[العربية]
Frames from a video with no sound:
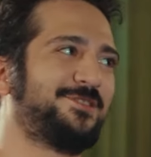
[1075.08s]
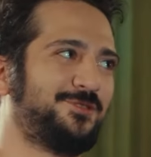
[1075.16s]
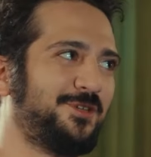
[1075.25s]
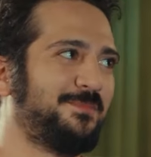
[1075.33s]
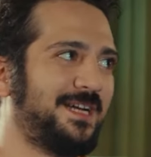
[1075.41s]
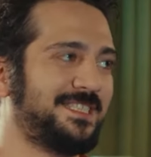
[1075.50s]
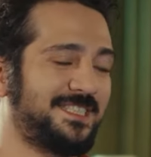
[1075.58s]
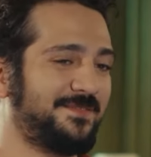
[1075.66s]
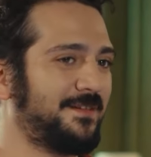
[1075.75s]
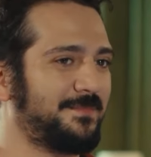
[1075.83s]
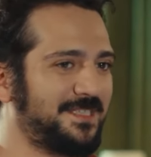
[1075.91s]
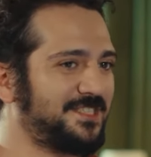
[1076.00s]
هيك قاسين
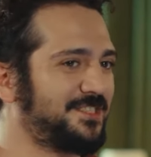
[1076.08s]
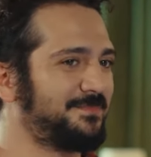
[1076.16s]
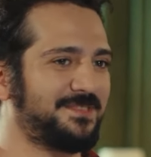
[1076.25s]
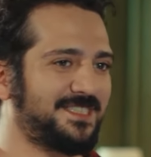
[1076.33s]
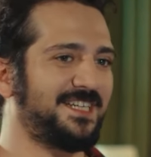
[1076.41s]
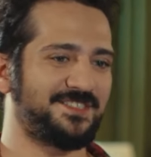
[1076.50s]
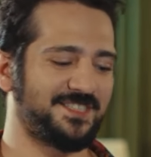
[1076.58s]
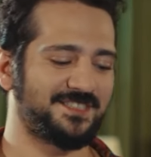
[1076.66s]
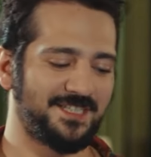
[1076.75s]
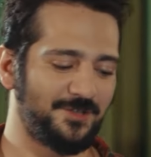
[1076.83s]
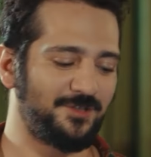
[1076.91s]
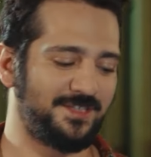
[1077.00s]
وقهارين بس شو بدنا
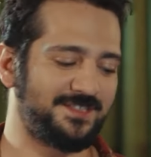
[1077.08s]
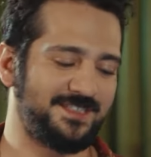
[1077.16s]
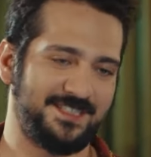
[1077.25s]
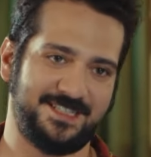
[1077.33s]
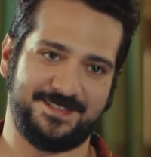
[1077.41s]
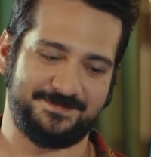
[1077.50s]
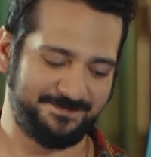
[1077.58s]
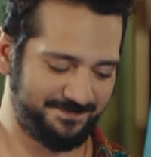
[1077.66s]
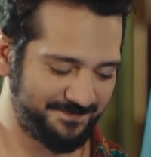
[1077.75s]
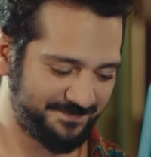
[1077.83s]
نساوي هذا طبعنا